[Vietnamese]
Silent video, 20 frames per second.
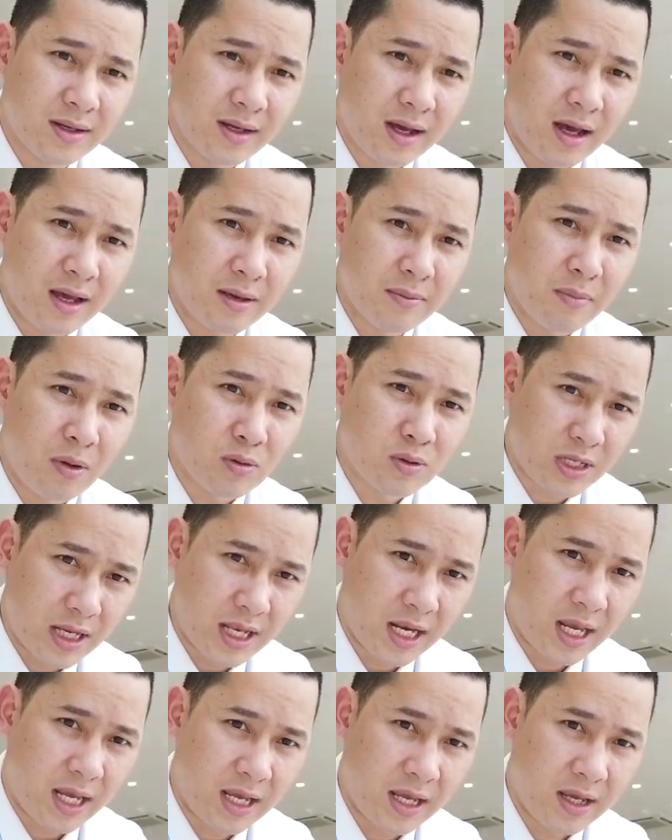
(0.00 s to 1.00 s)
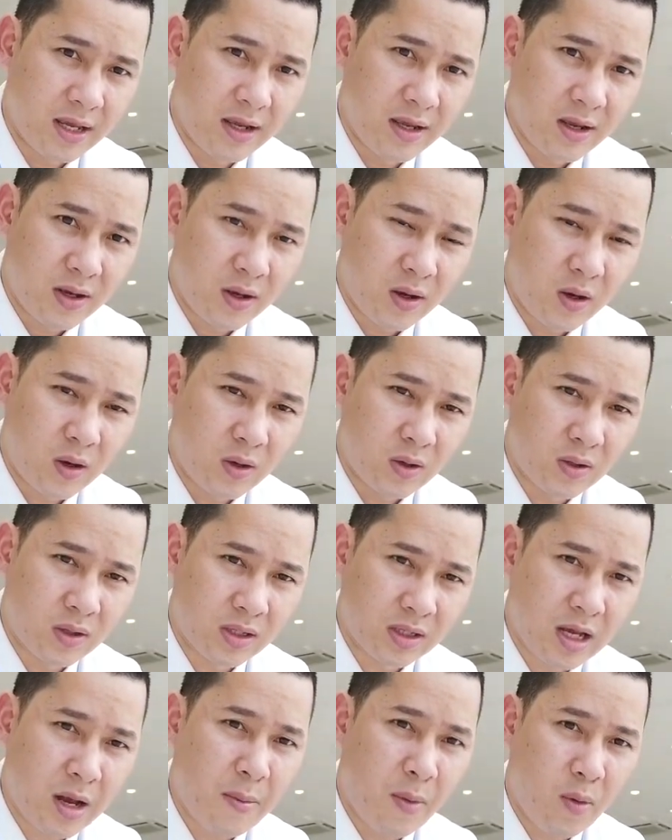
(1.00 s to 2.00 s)
cái màu xanh này còn
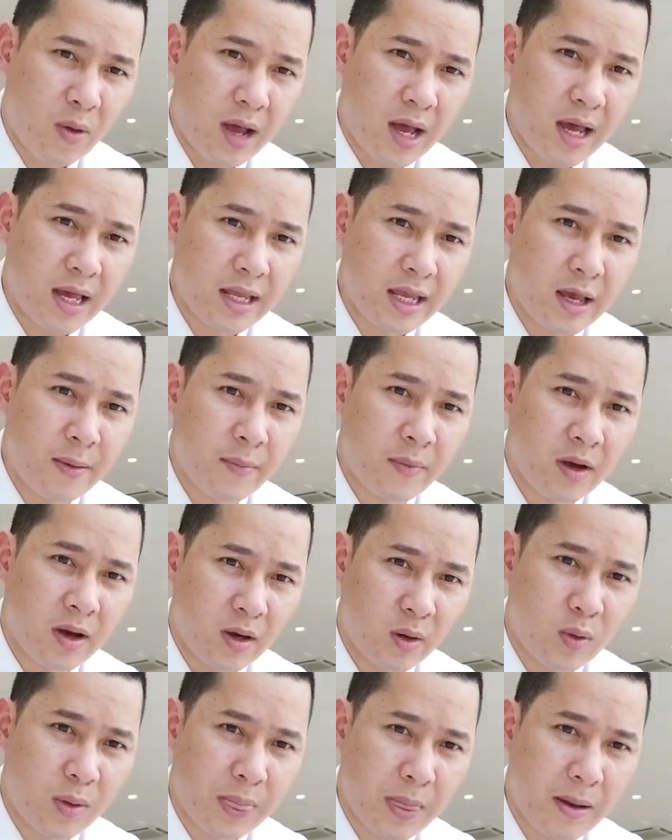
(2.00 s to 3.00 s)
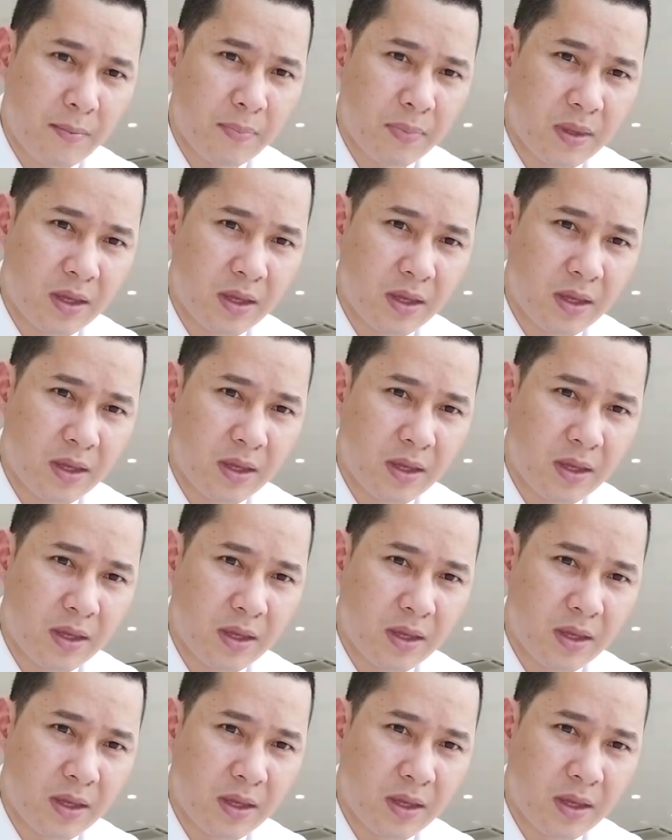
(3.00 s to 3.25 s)
các màu khác anh em cần quan tâm